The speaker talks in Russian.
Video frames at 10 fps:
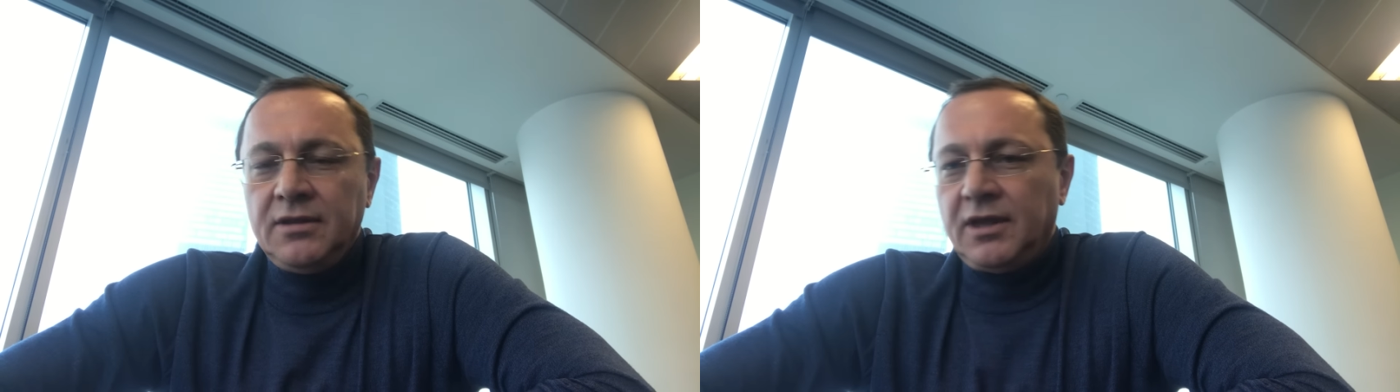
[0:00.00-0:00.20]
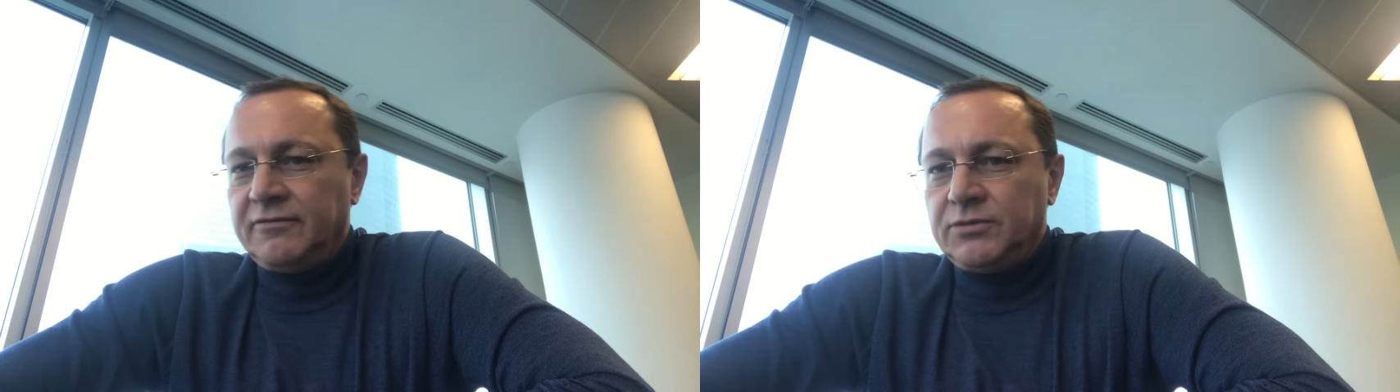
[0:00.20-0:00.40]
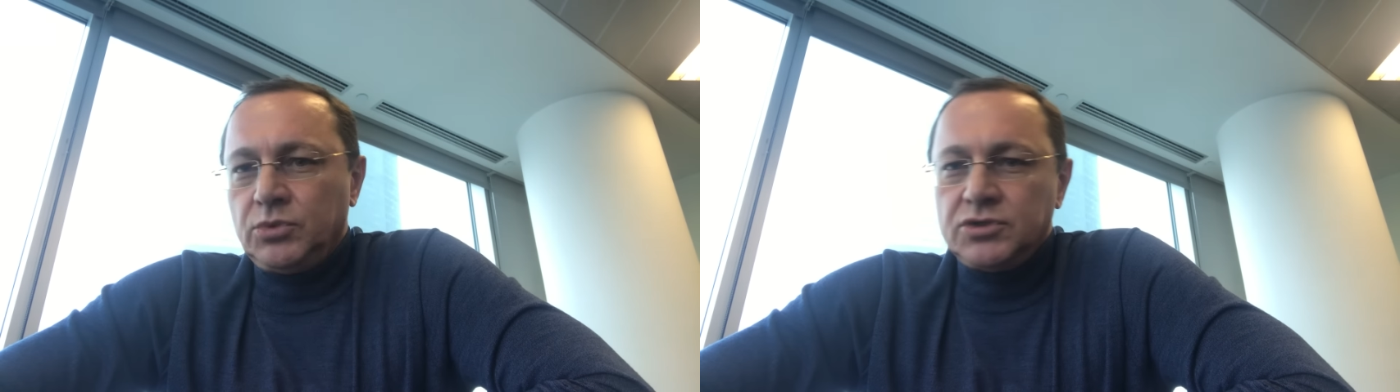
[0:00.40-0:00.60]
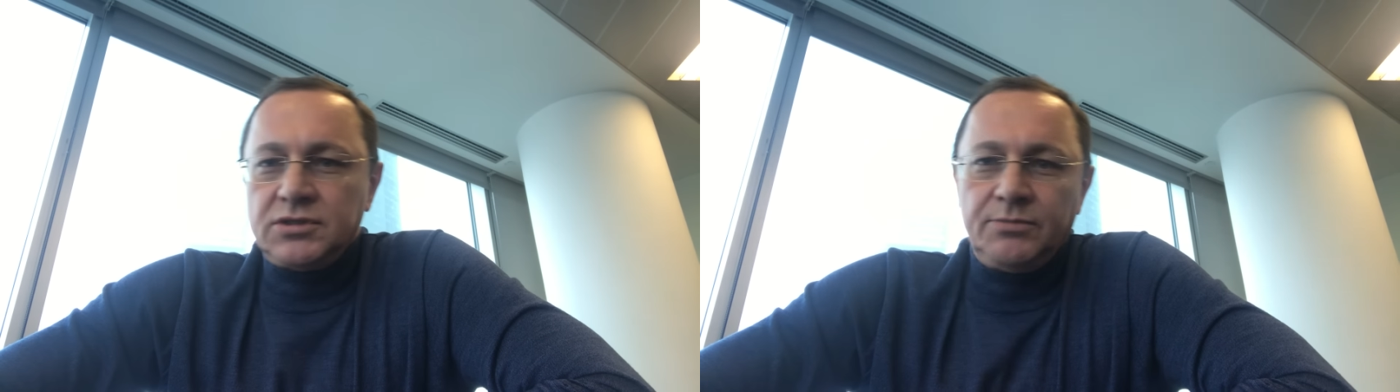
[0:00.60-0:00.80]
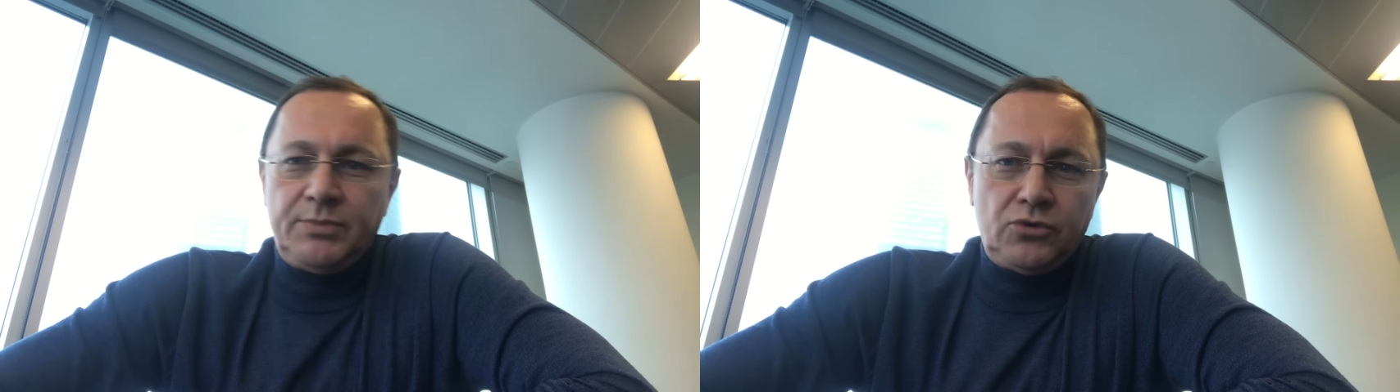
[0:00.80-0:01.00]
там вы
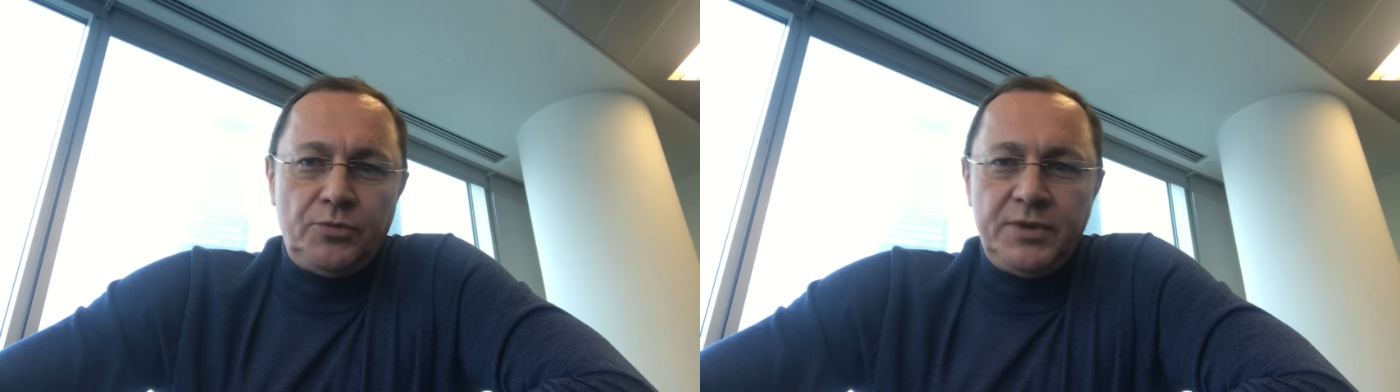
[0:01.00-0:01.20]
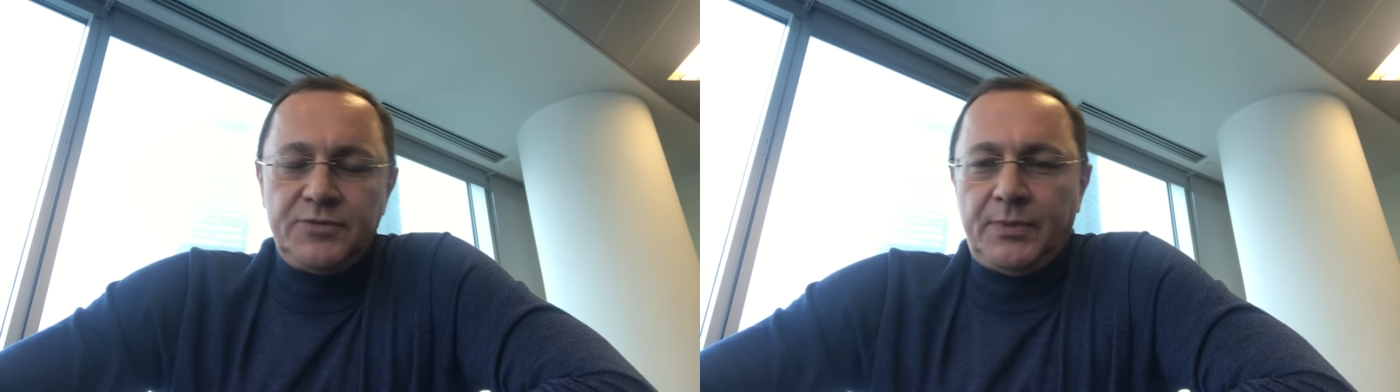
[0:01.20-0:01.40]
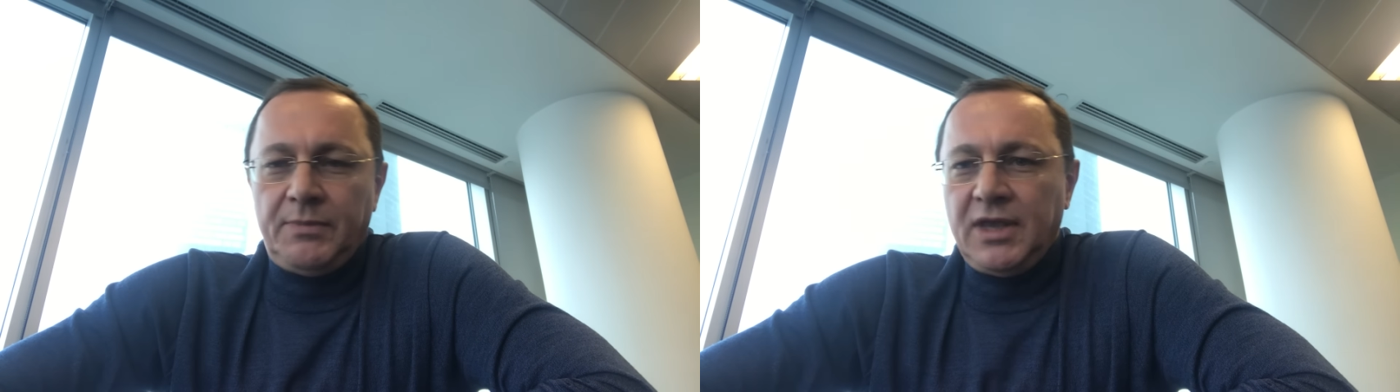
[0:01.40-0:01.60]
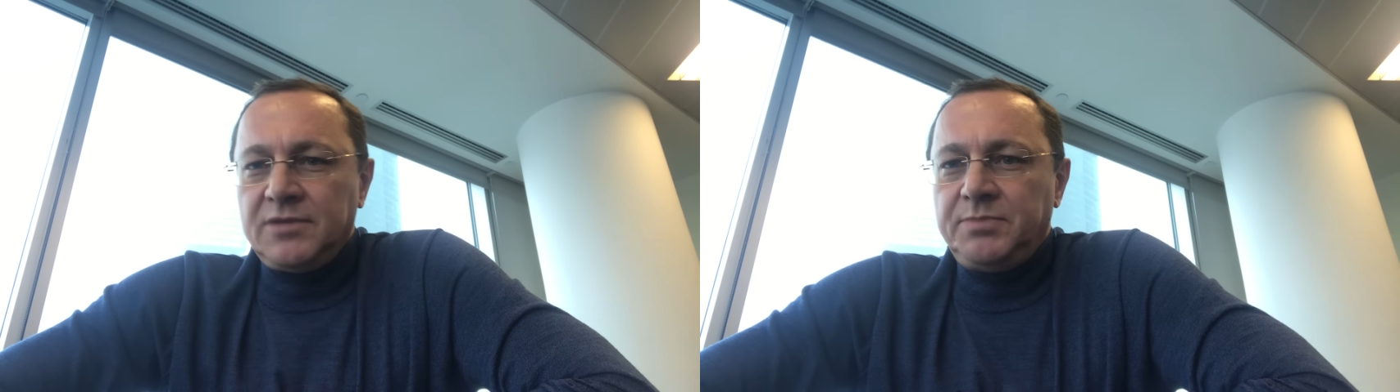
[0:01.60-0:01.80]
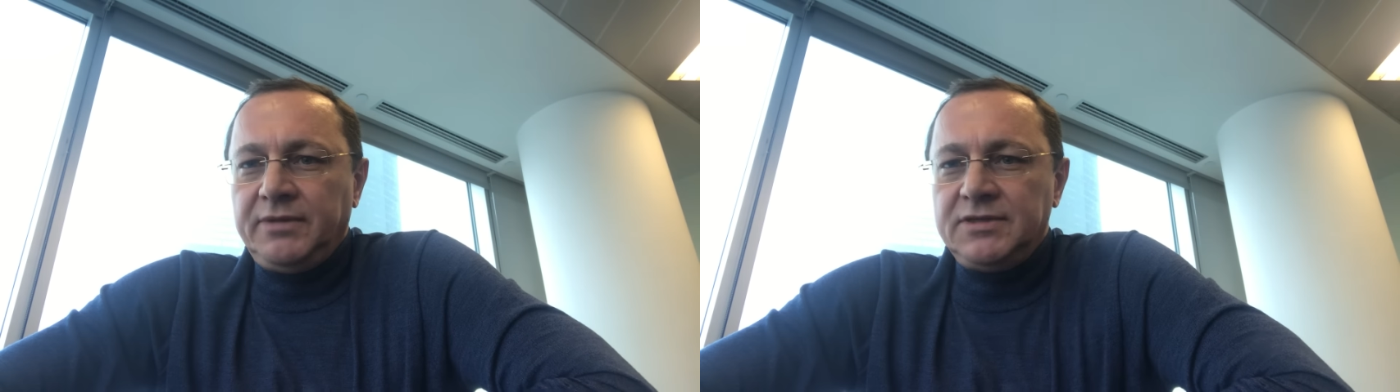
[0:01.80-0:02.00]
можете купить,
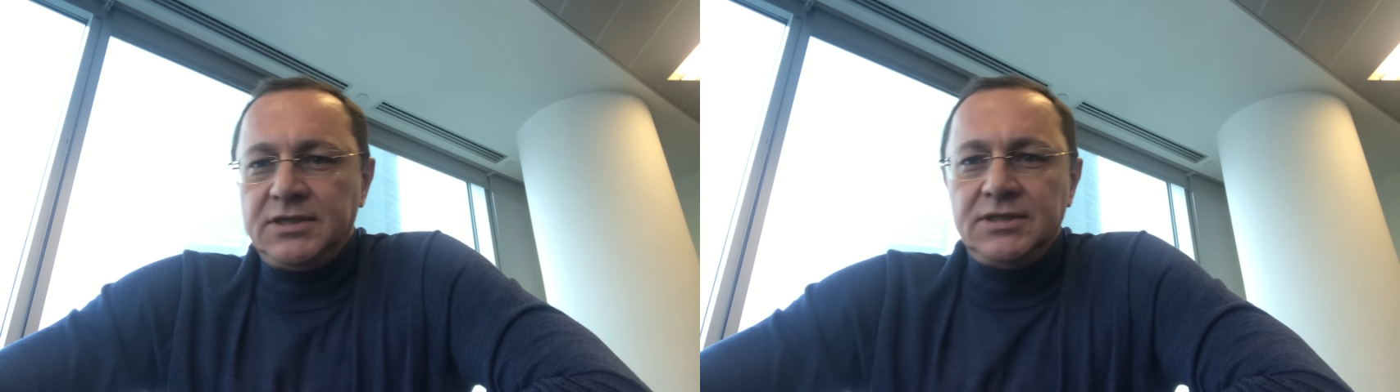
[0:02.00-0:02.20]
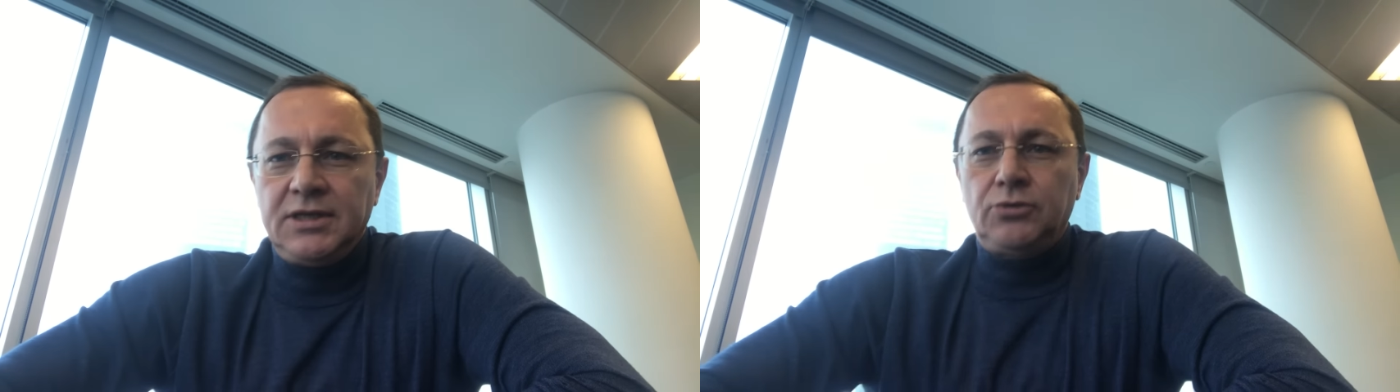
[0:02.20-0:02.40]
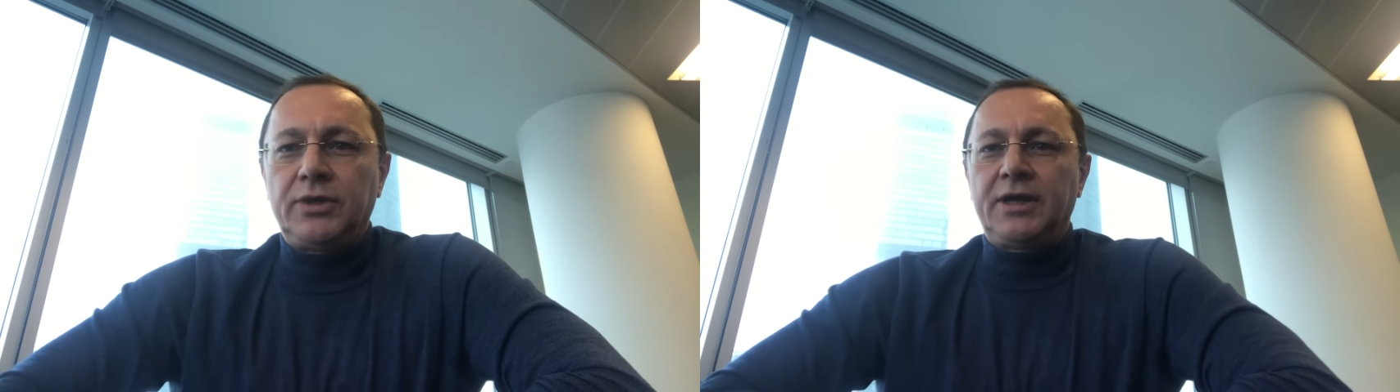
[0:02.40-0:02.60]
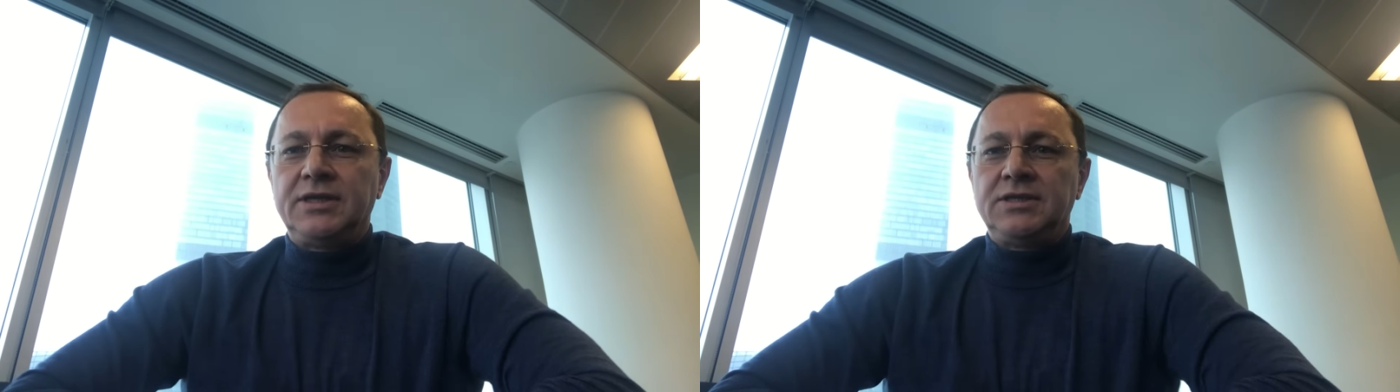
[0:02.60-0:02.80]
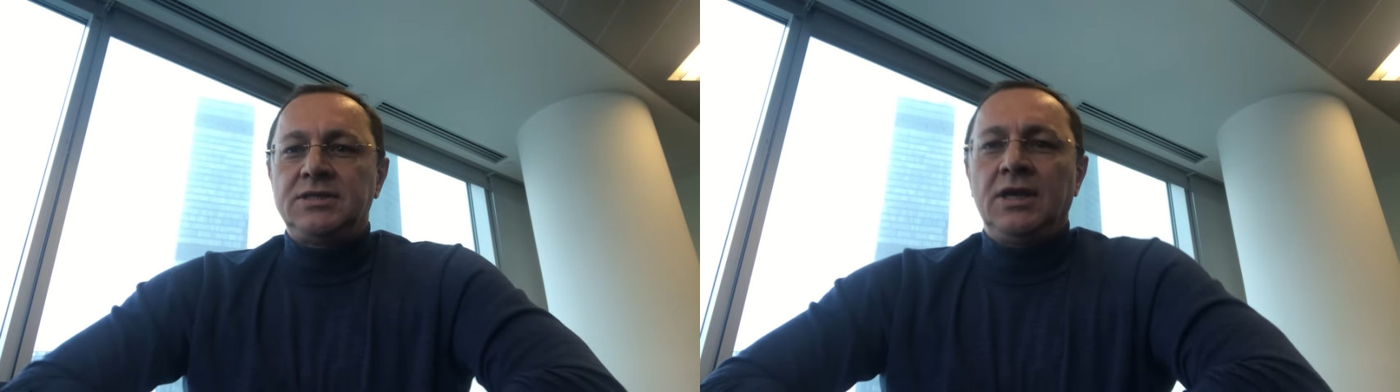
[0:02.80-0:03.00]
поменять, перевести деньги куда
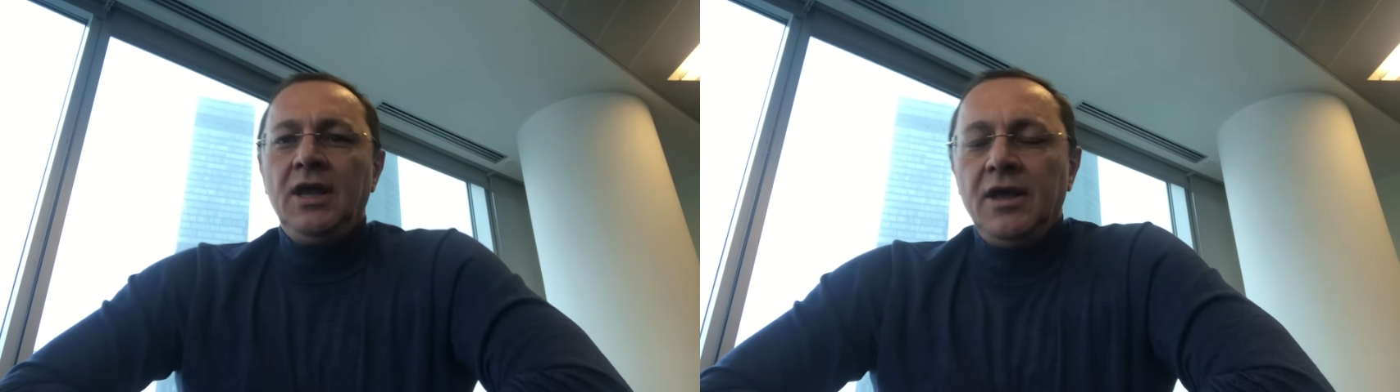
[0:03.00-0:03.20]
хотите.